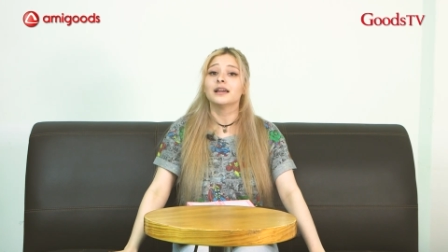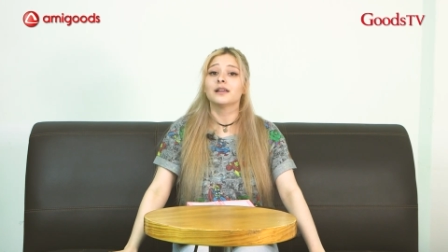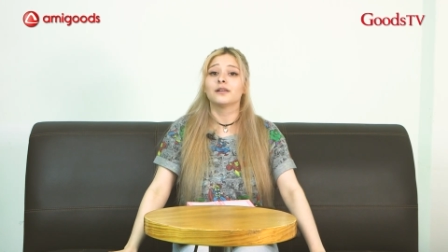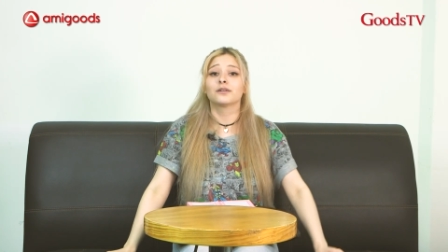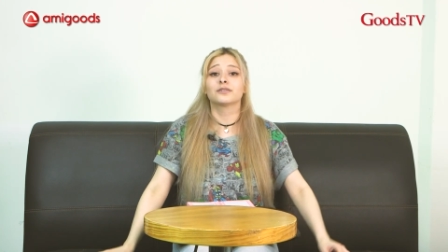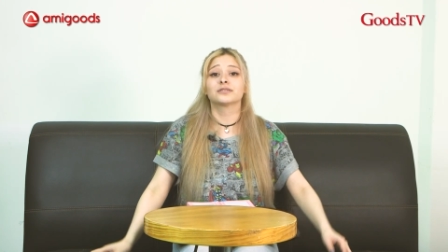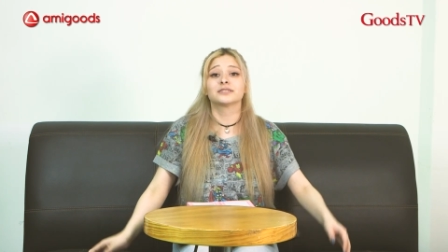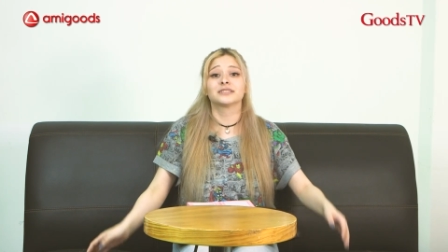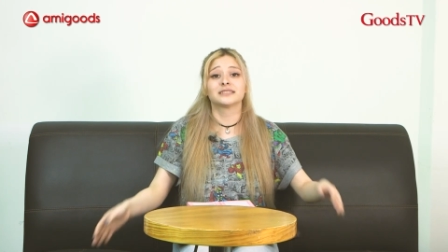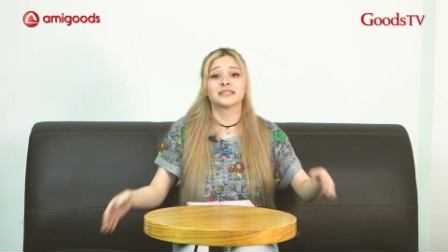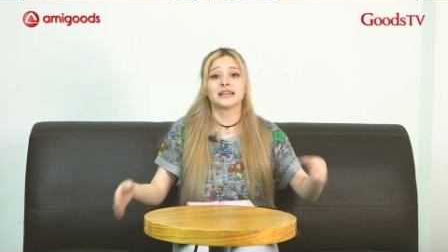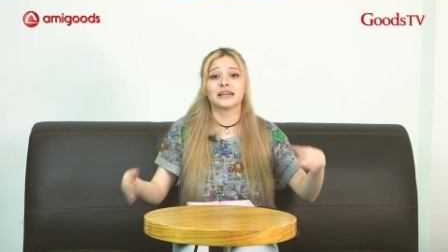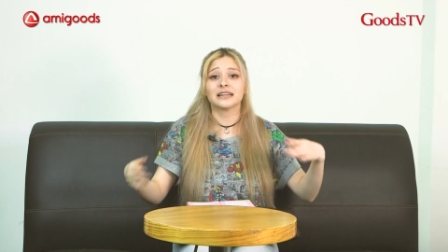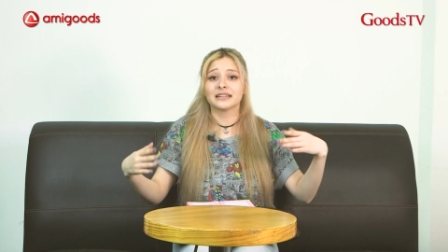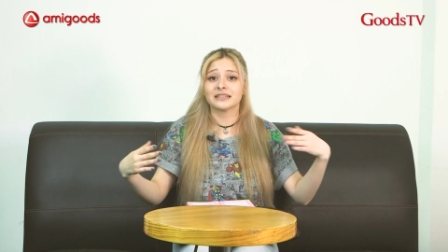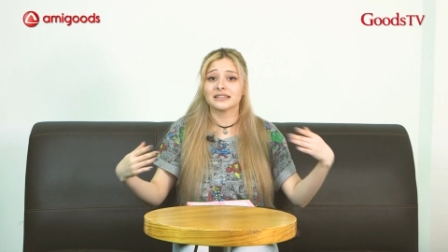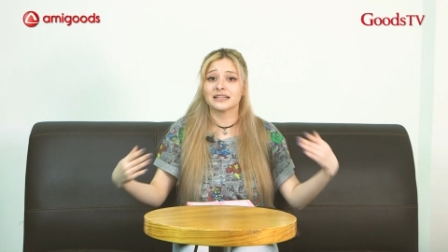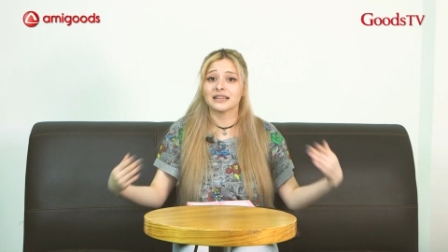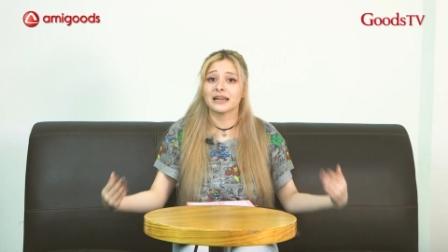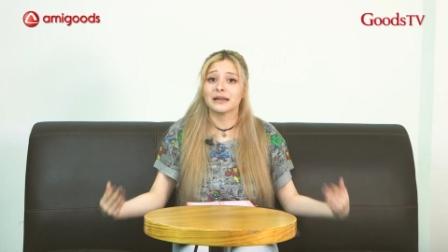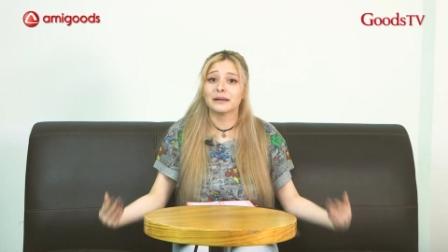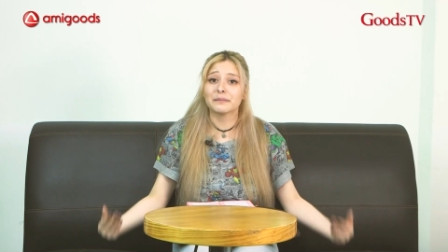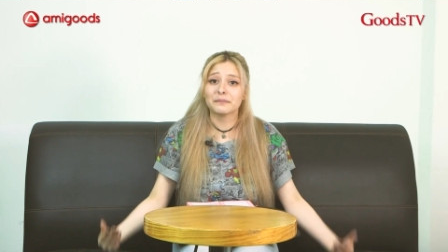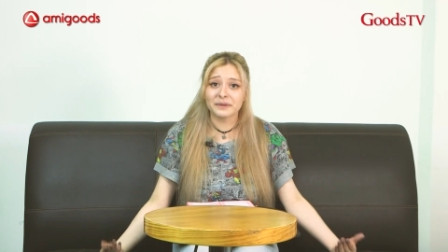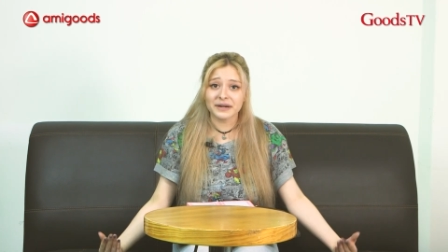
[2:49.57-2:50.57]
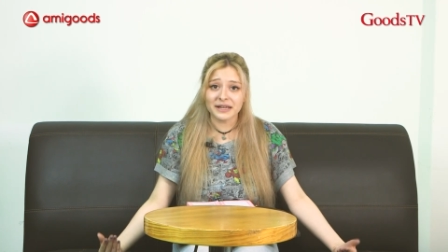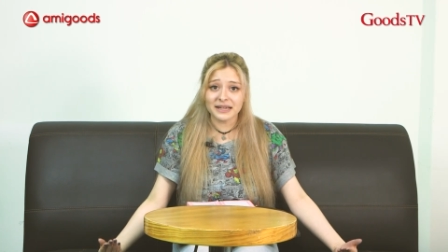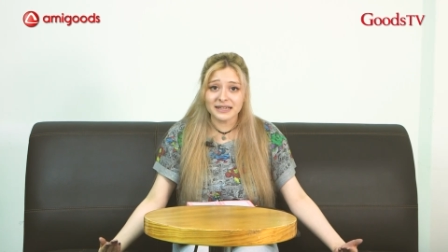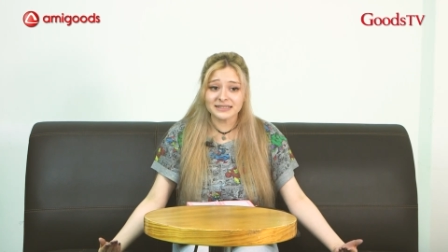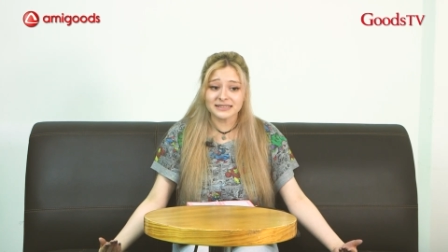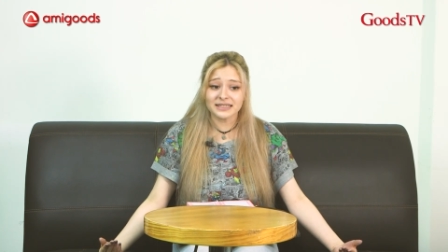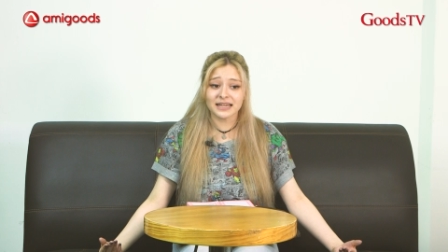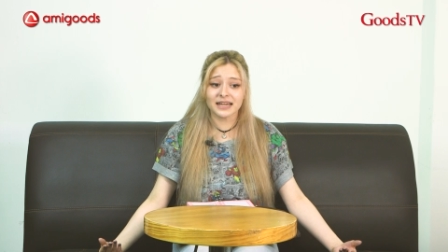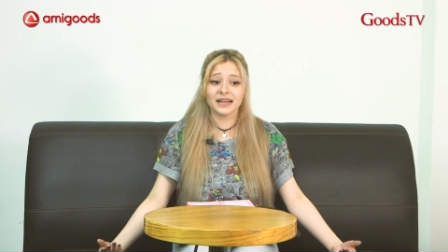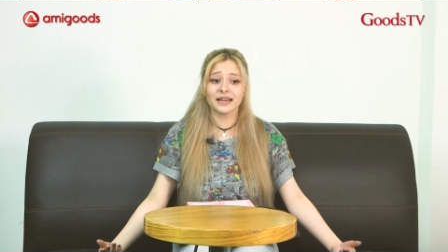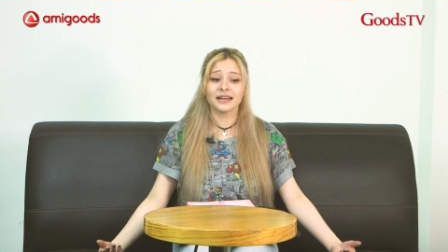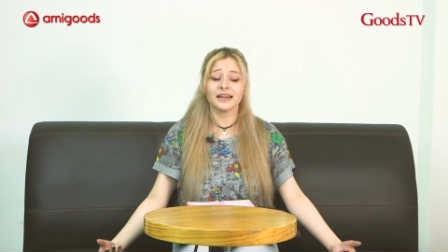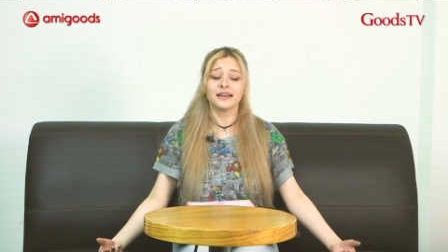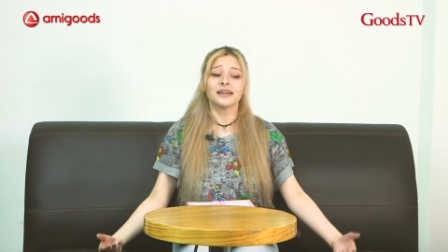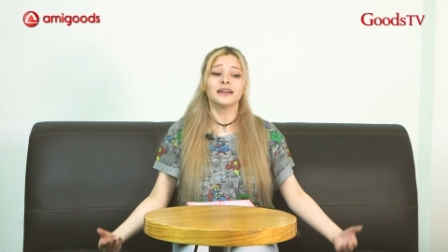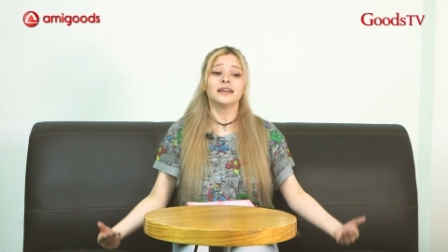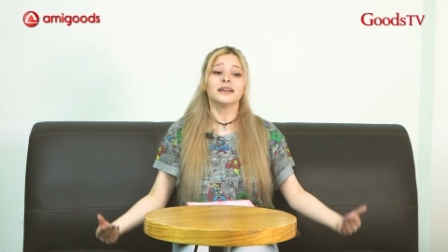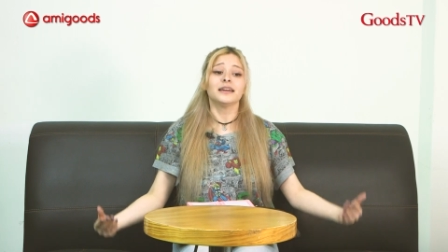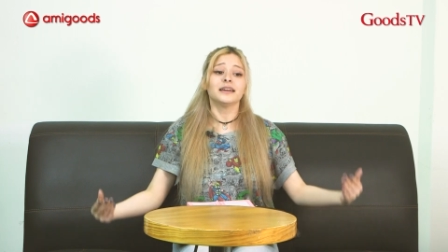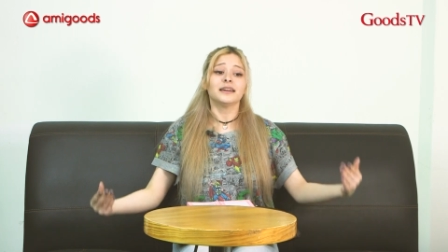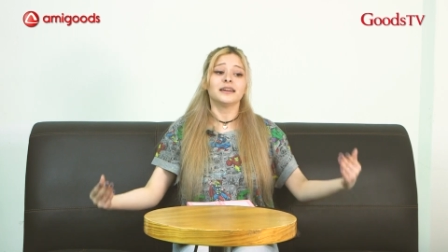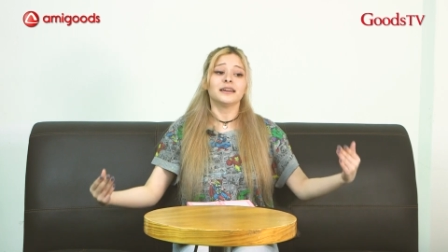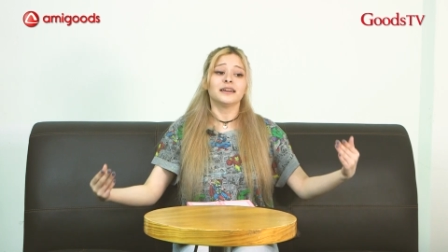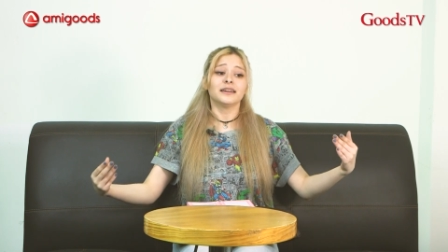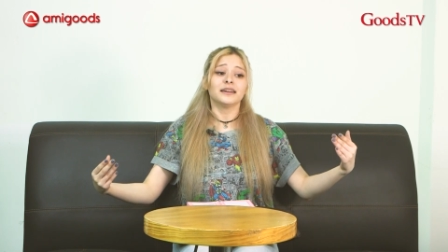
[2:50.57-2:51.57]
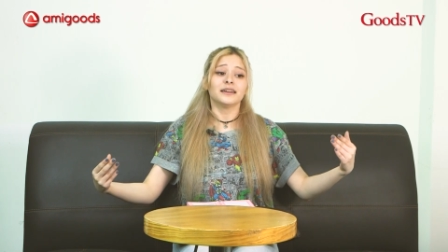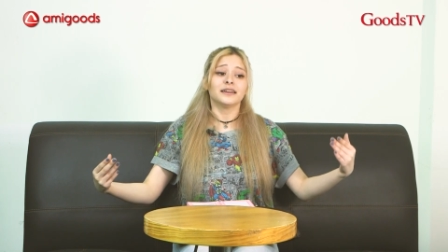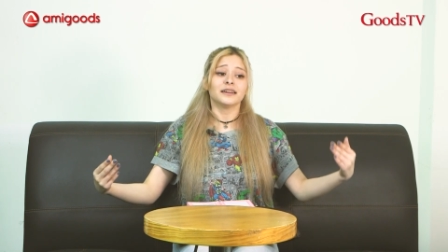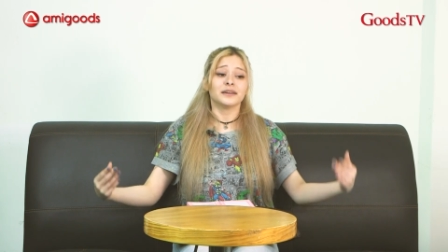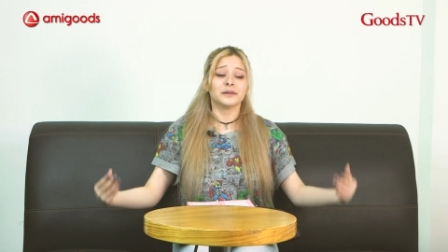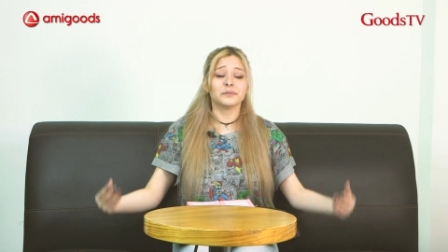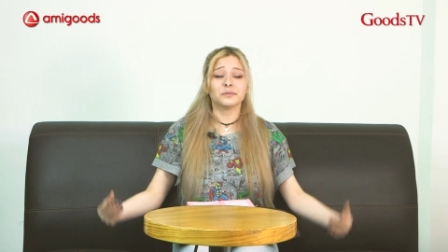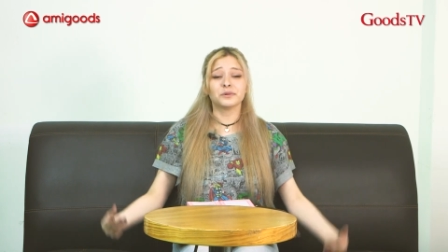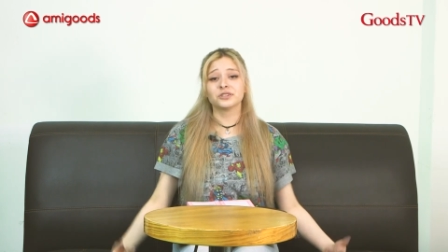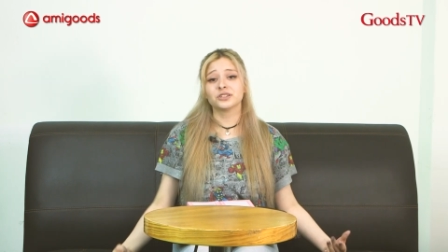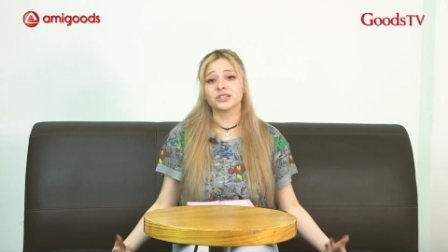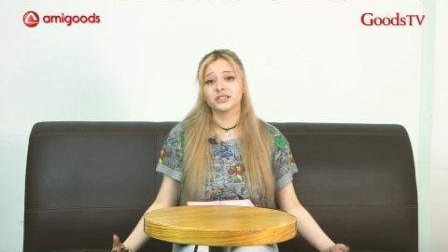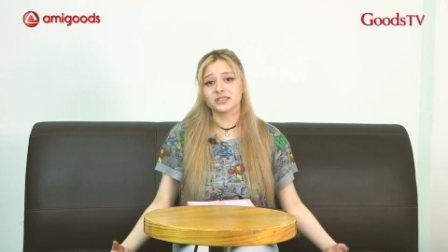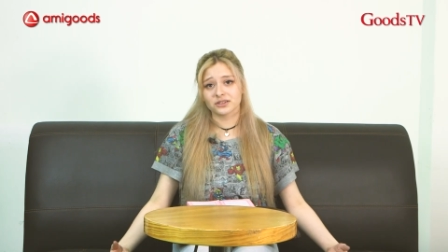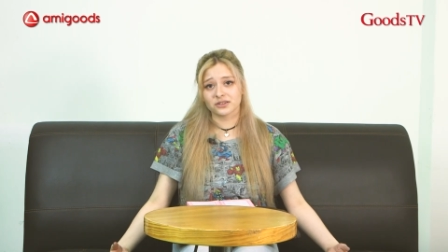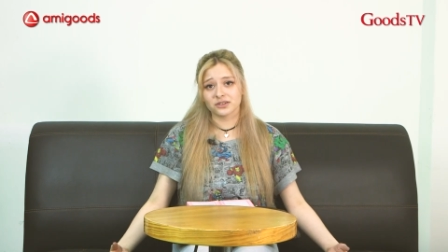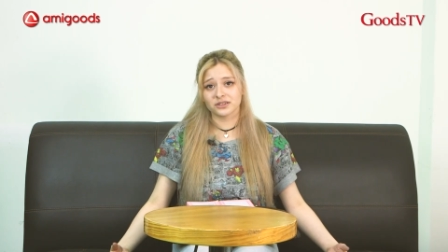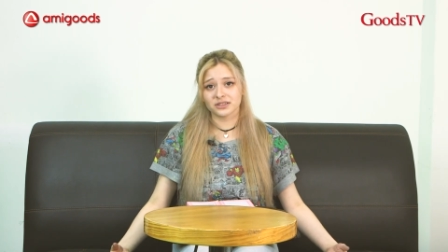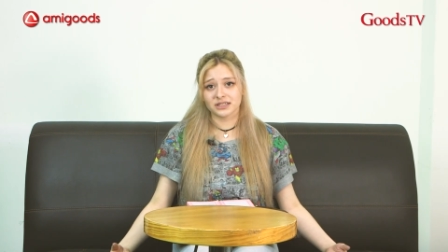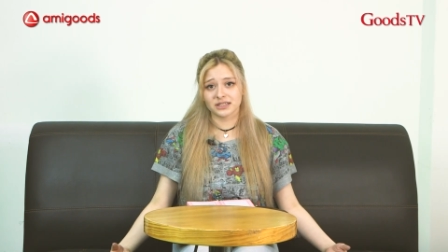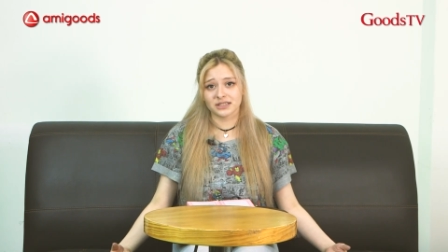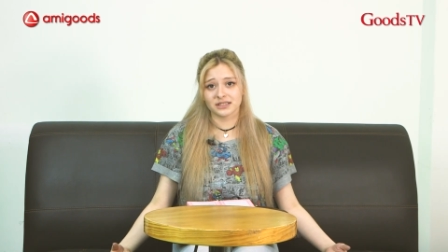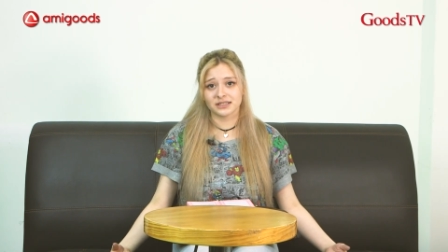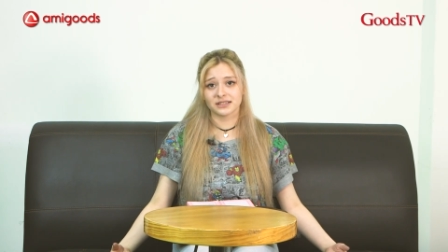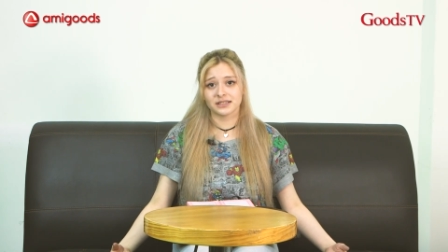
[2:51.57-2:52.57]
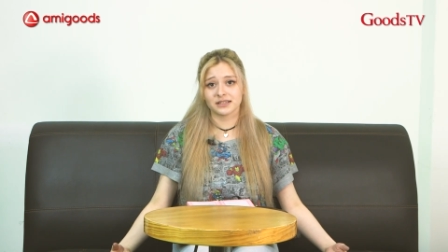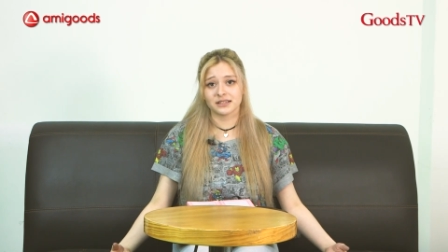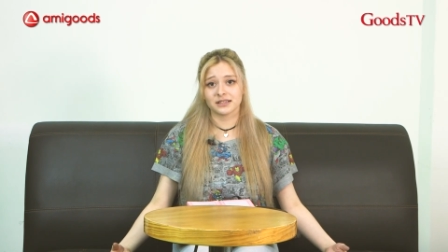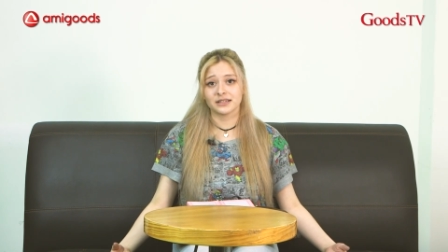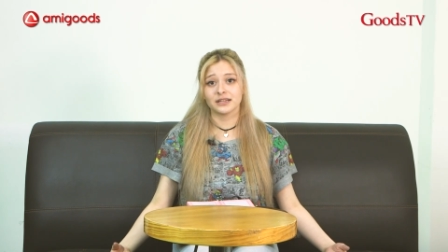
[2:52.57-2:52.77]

luego se salen de la empresa y muchas cosas.